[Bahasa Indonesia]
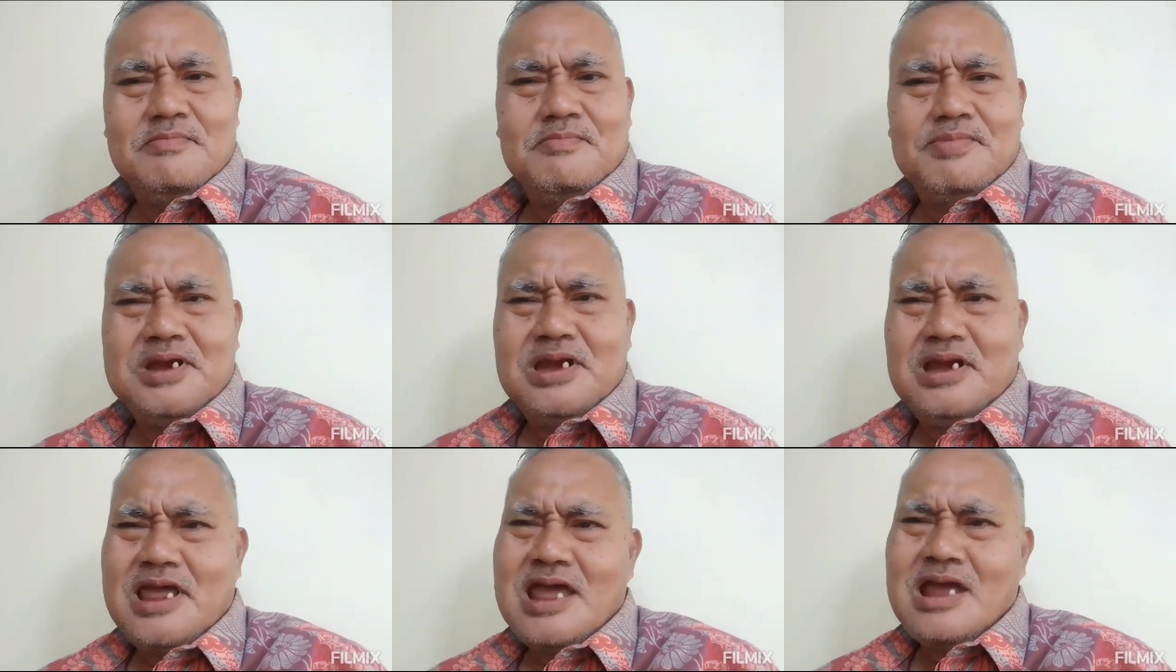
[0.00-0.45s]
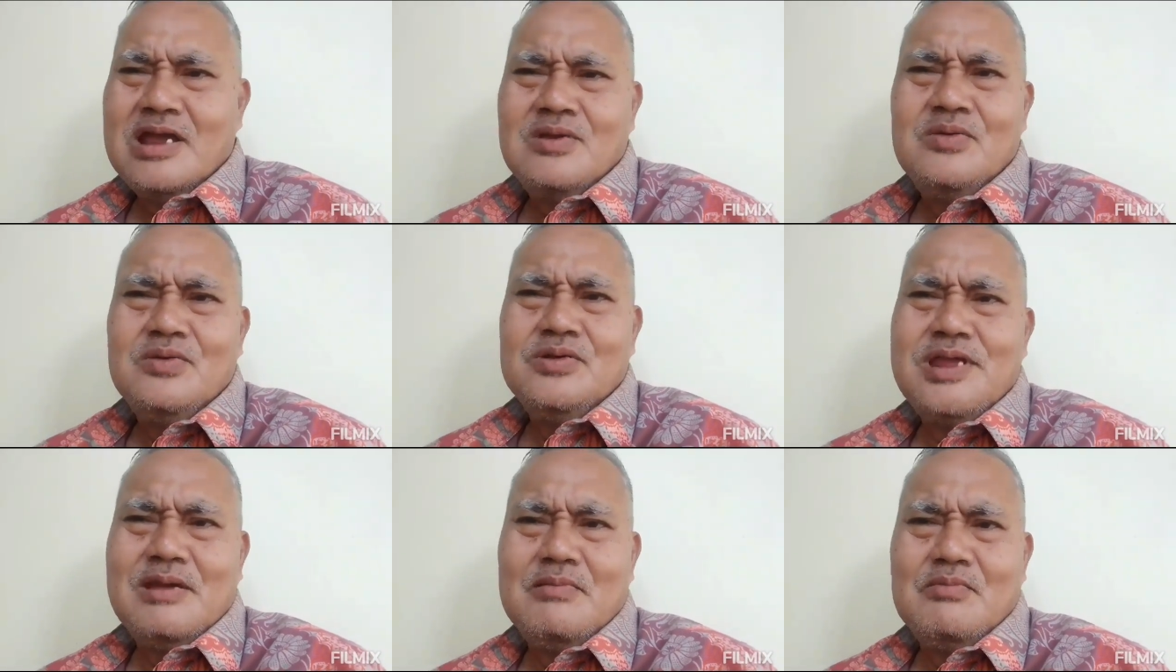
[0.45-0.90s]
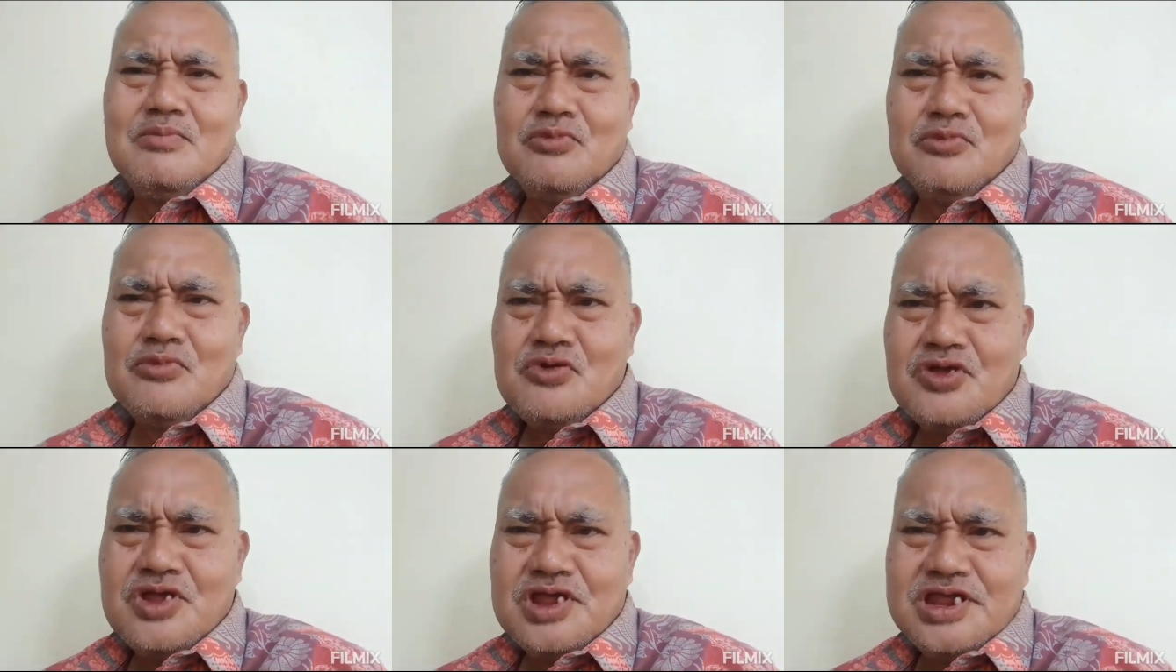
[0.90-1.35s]
perilaku yang
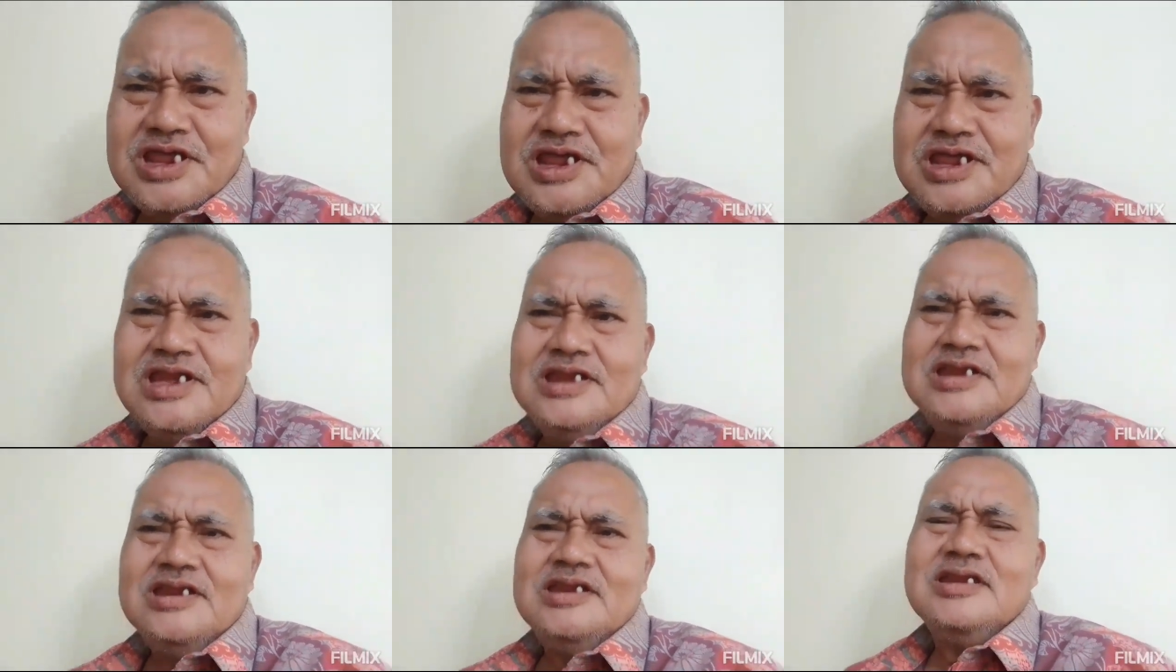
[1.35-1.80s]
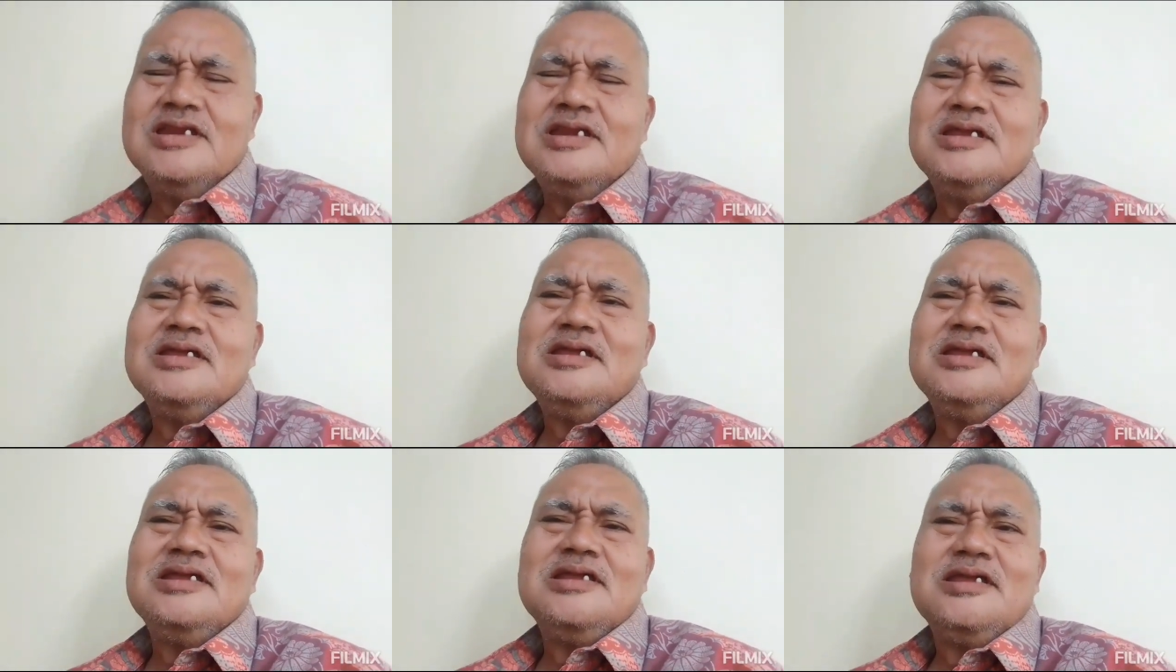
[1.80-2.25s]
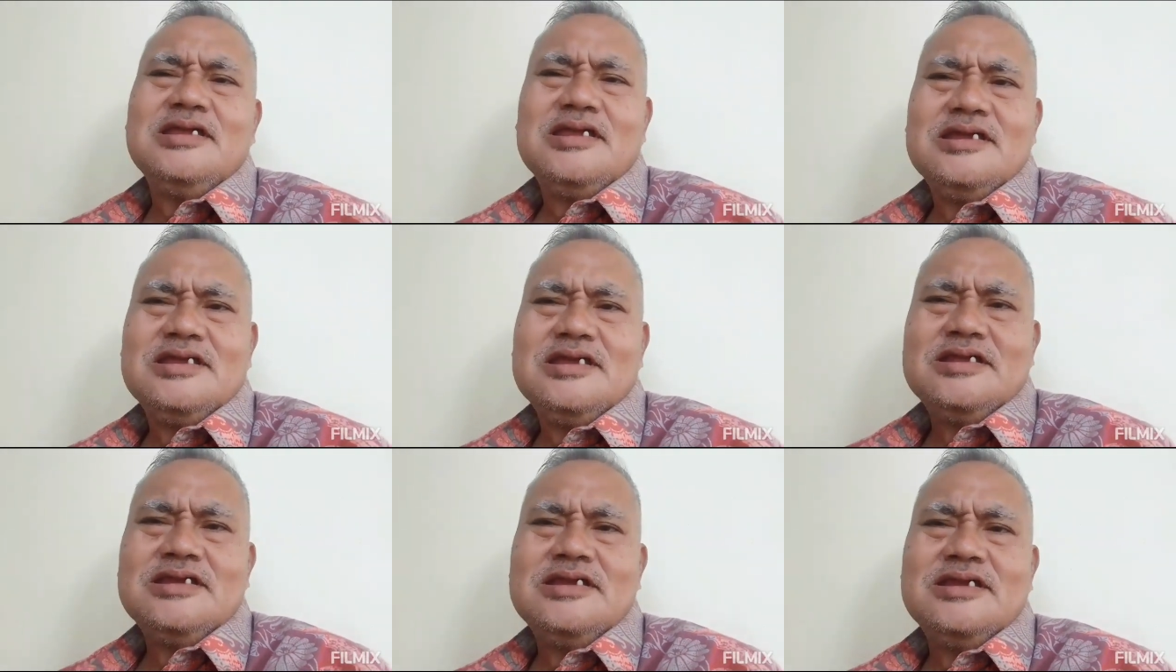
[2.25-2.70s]
mungkin
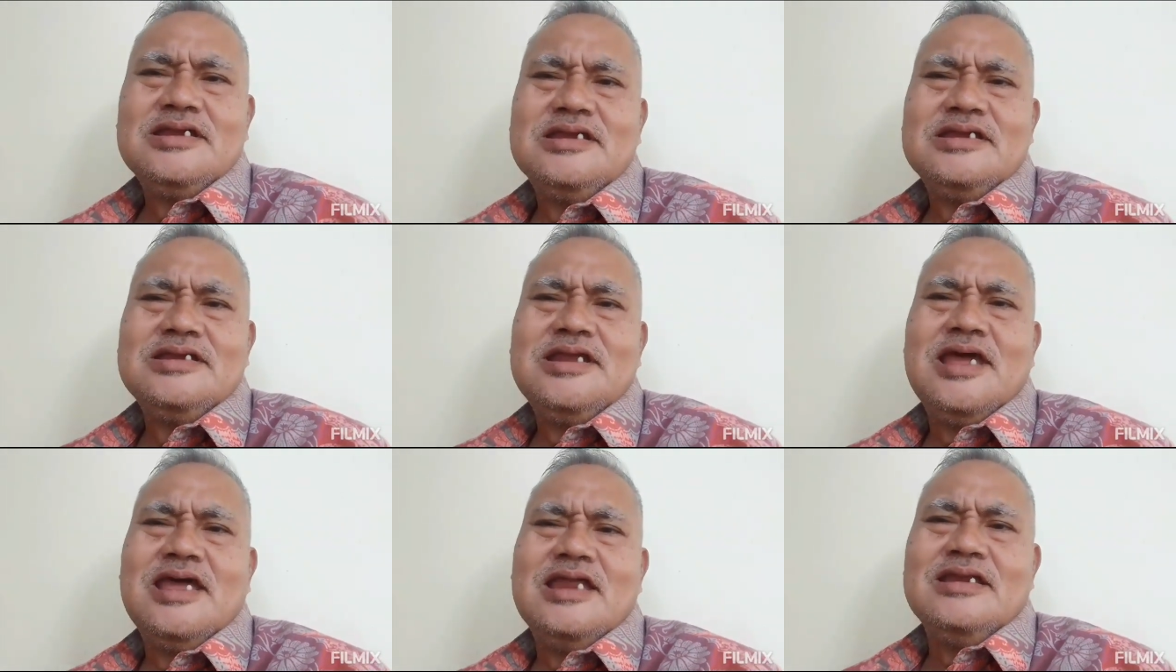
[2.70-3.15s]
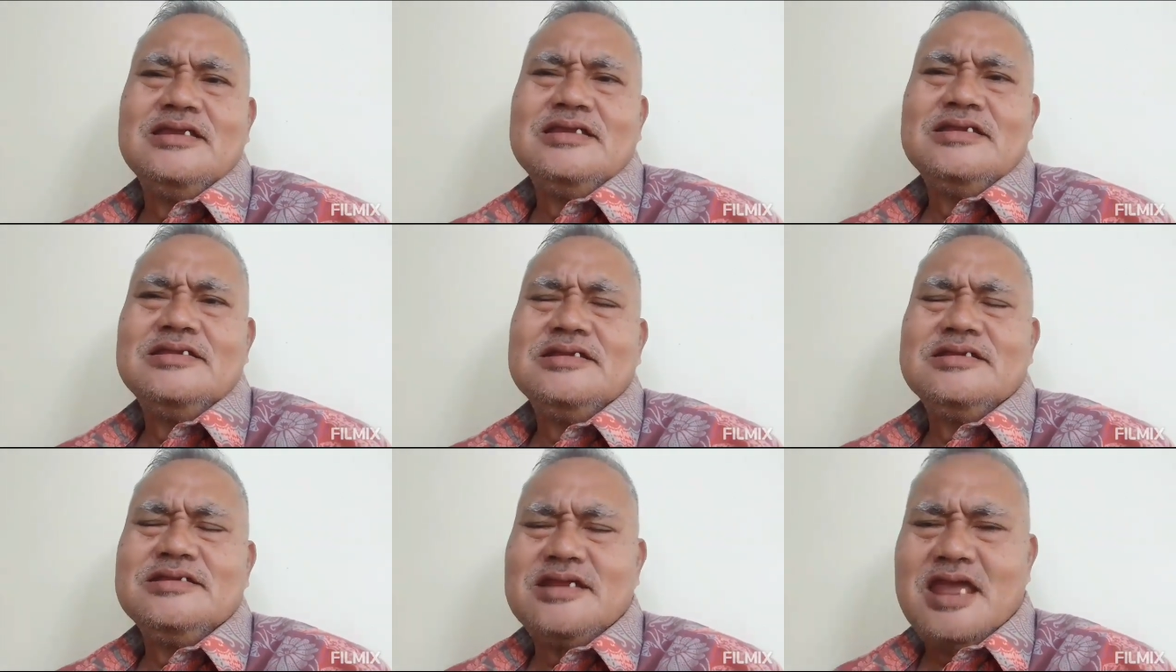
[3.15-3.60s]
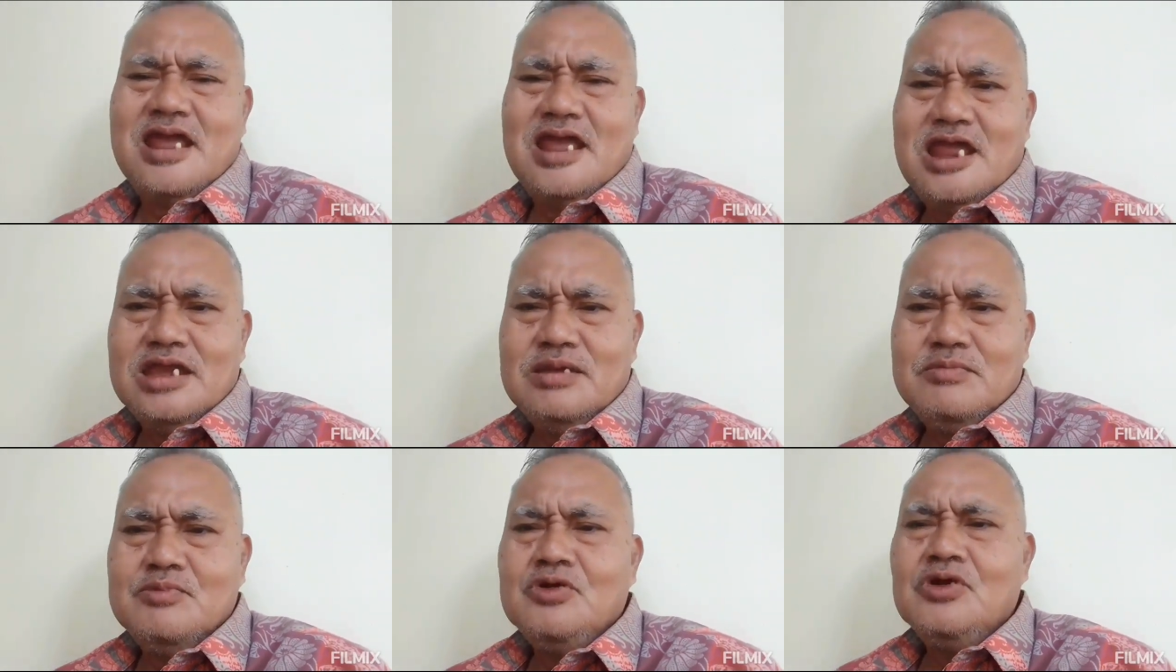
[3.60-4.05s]
dan sangat